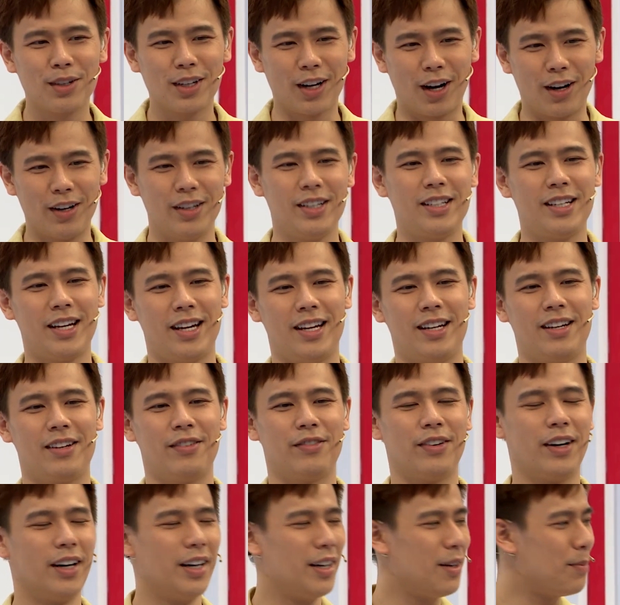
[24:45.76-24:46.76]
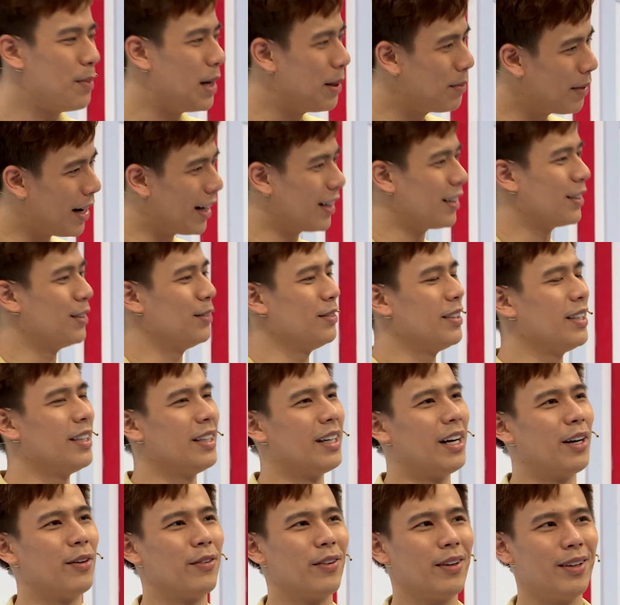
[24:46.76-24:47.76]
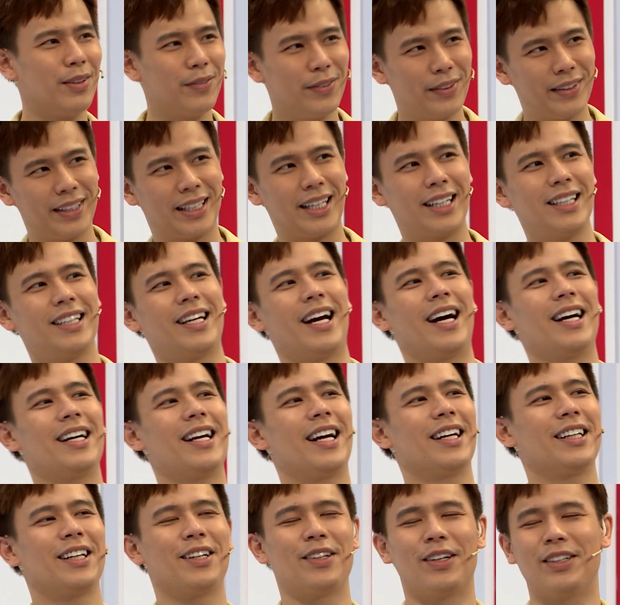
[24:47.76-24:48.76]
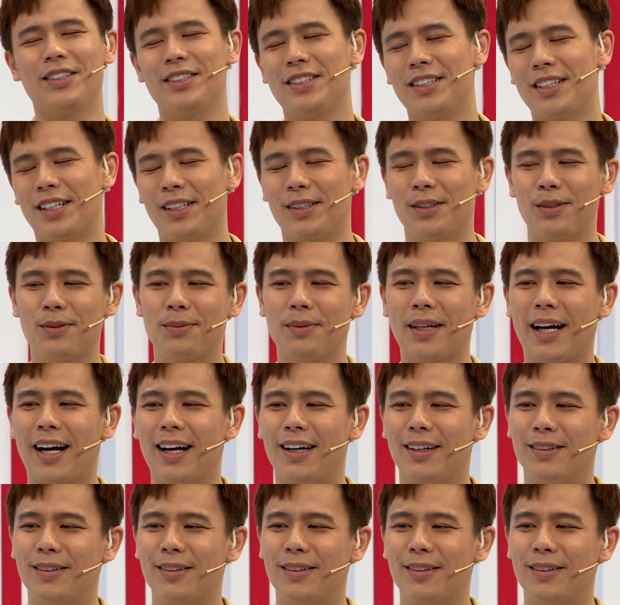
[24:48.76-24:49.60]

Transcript: muốn nói gì với Bi Max cũng như là quý vị khán giả đang theo dõi chương trình của chúng ta